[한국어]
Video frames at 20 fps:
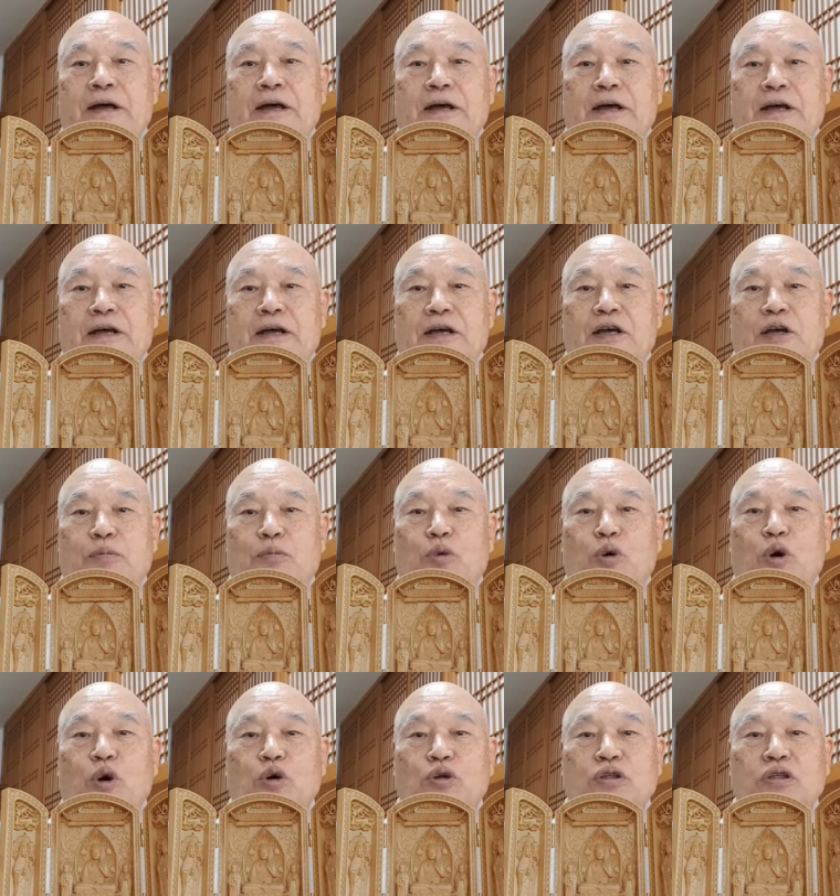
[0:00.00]
어,
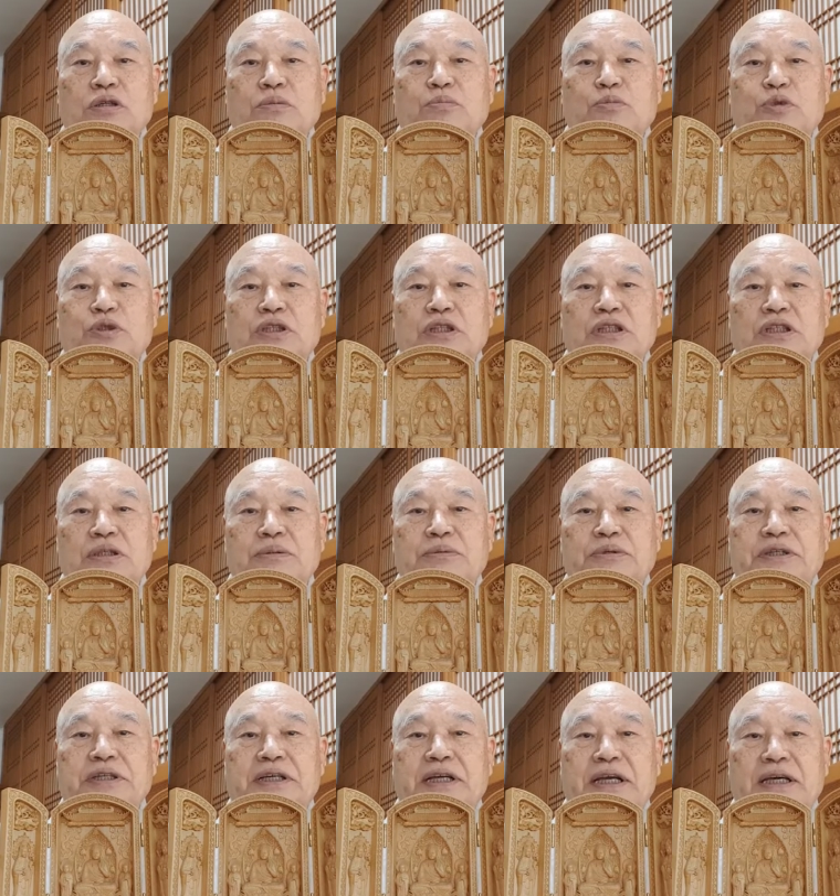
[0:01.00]
모든
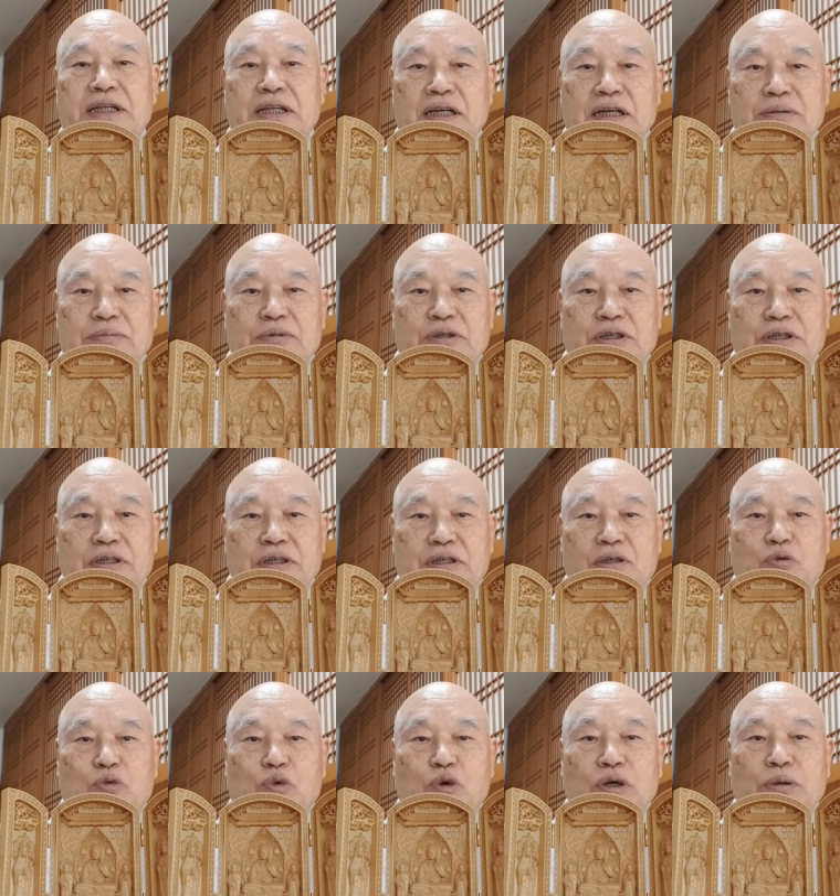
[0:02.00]
부처님의 깨달음을
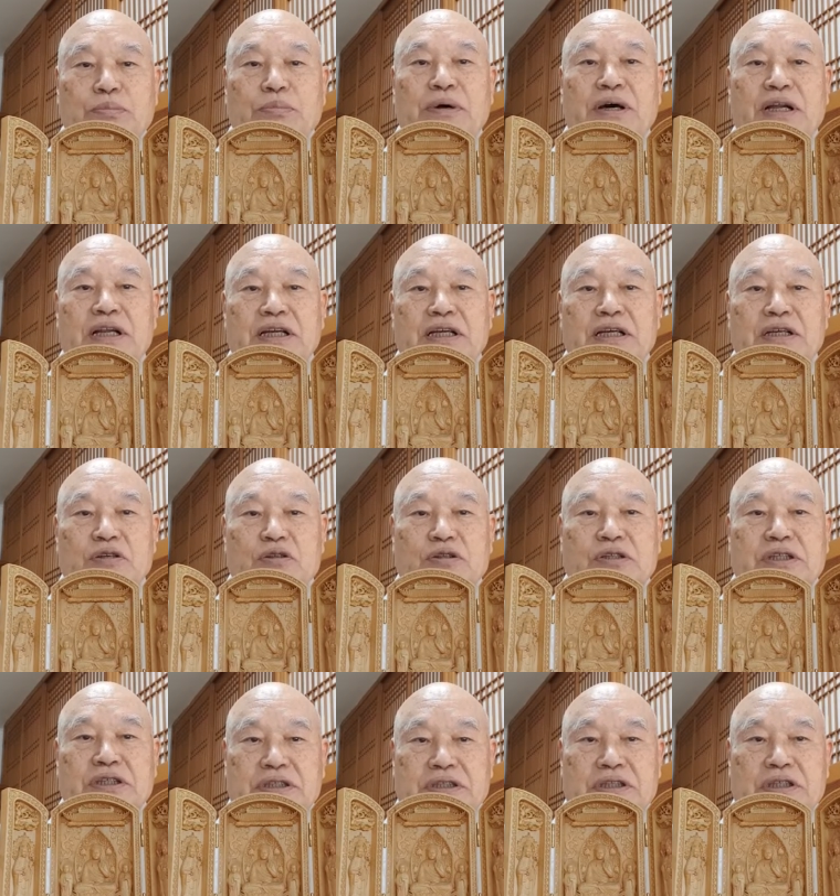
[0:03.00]
원만히 이룰
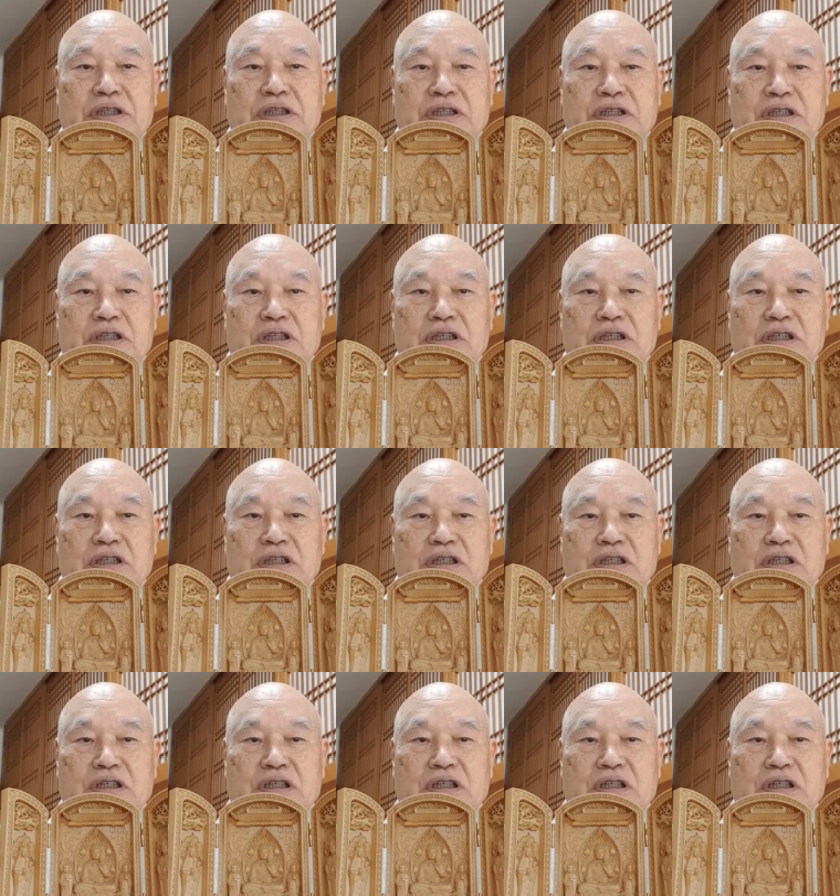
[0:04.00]
것을 예.